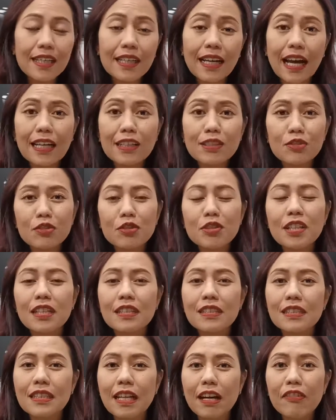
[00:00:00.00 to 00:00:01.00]
kasus
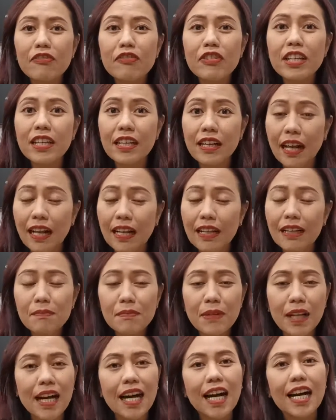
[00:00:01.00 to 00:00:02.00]
yang sedang viral
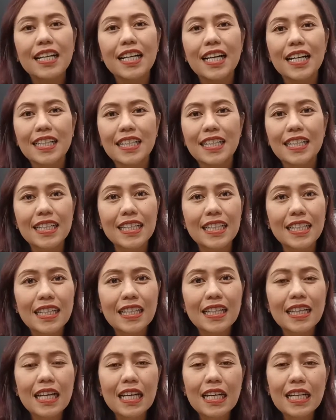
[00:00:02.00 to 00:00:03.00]
belakangan hari
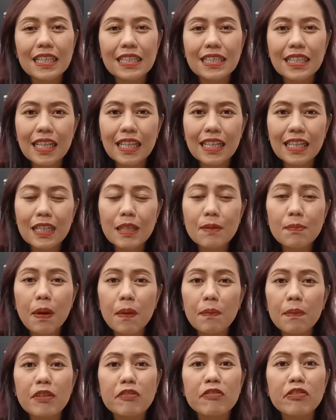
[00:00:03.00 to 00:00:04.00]
ini dari
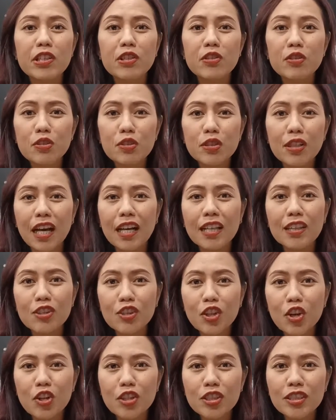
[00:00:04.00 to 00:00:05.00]
public figure
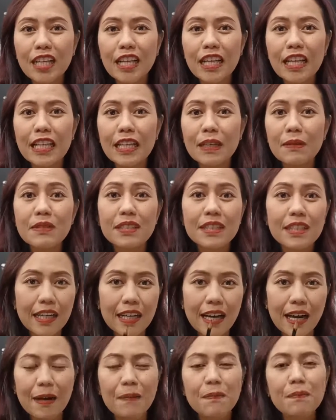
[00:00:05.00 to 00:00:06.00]
atau
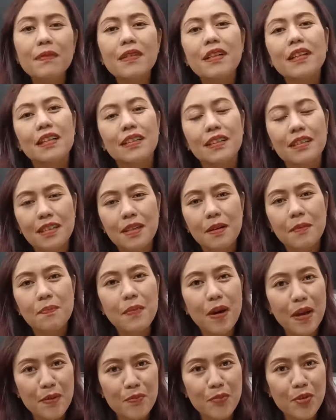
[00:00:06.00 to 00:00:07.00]
selebgram
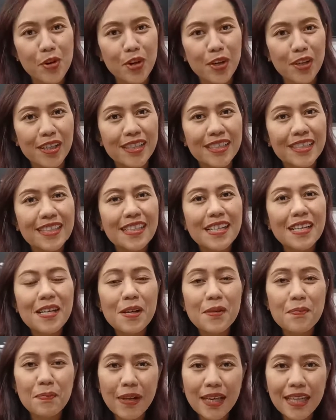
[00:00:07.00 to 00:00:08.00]
Bai Wong.
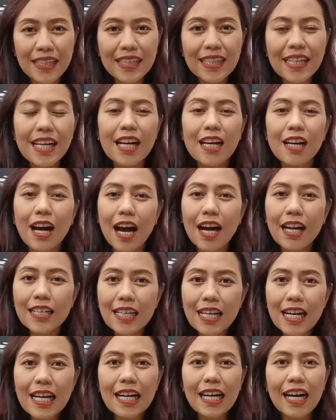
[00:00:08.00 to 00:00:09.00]
Baik,
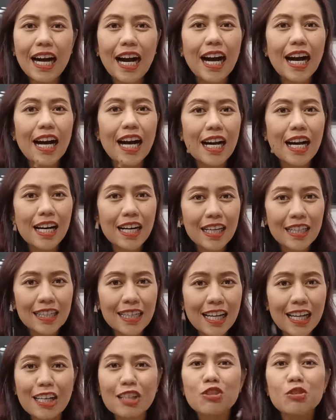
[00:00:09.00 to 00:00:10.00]
ada uh,
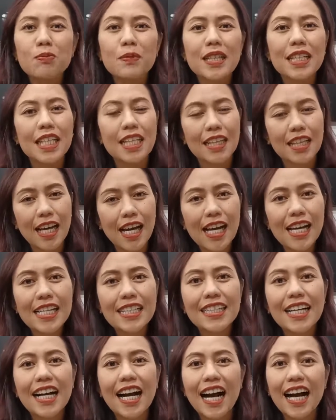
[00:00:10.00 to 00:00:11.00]
narasumber
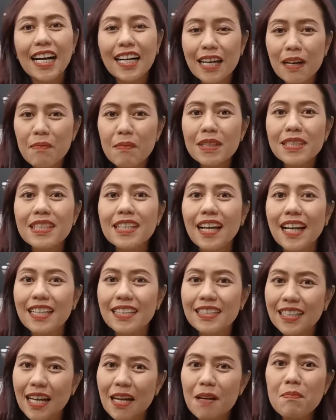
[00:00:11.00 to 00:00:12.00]
kita yang akan
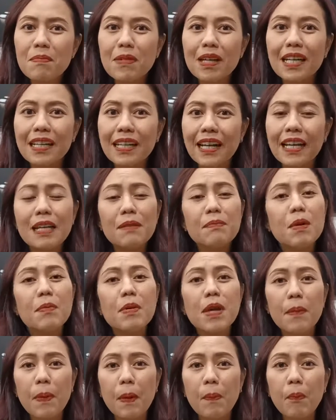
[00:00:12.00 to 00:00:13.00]
menjelaskan mengenai
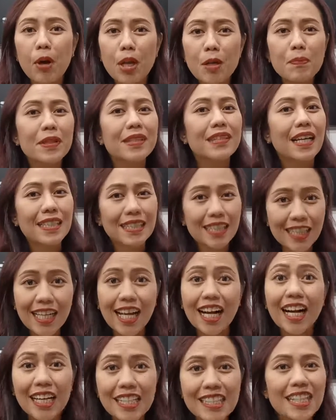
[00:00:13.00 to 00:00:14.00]
beberapa poin pertanyaan
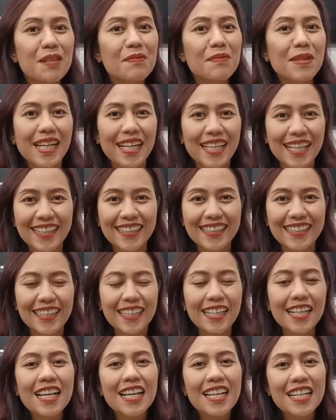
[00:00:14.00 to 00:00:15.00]
yang akan saya berikan
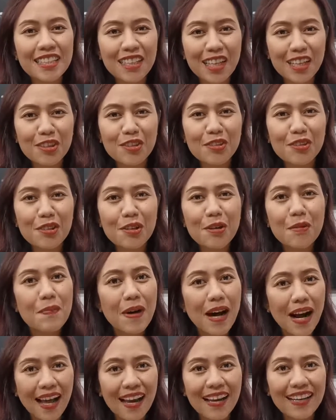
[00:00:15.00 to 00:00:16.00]
nanti, yaitu
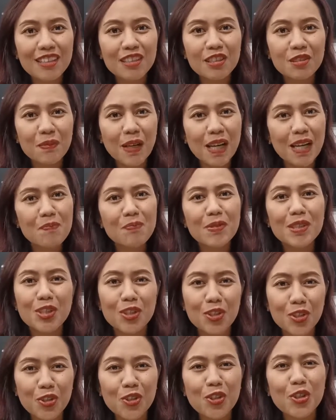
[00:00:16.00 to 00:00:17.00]
Bang Ali Usman,
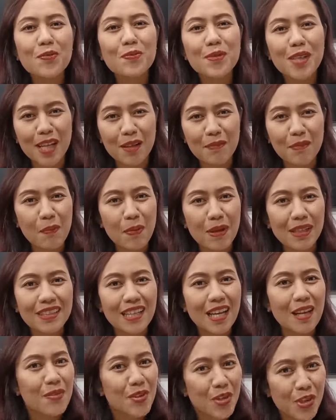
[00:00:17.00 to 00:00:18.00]
penyuluh hukum dari
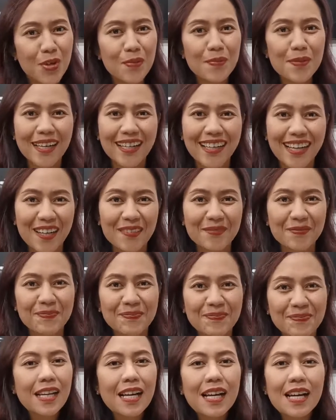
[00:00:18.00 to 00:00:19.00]
BPSDM Hukum dan HAM.
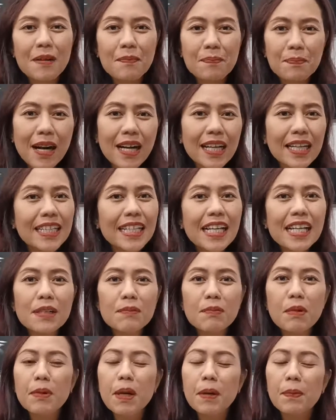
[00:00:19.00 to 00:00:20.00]
Bang, ini ada
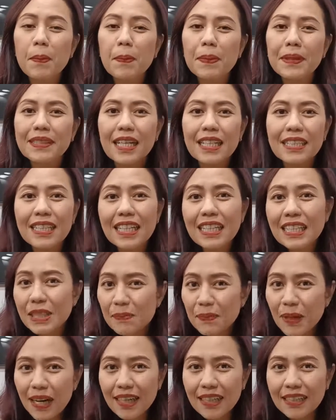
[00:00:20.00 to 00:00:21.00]
beberapa pertanyaan nih
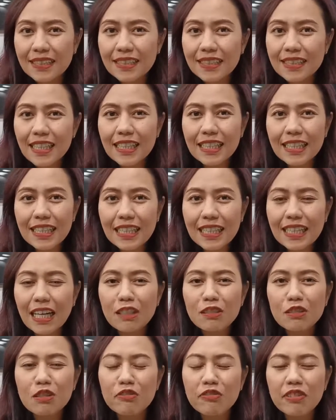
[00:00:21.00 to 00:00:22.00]
Bang, dari
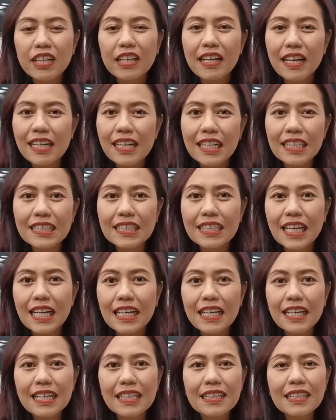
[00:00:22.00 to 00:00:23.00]
kasus viral yang
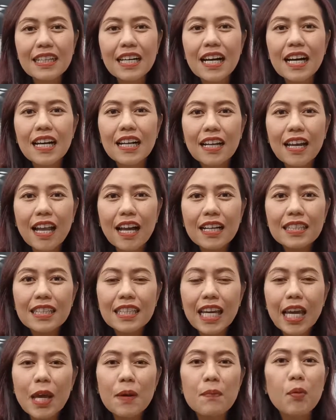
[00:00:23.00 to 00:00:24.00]
sekarang
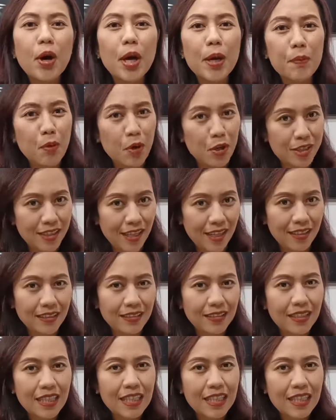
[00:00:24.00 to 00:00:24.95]
lagi heboh-hebohnya.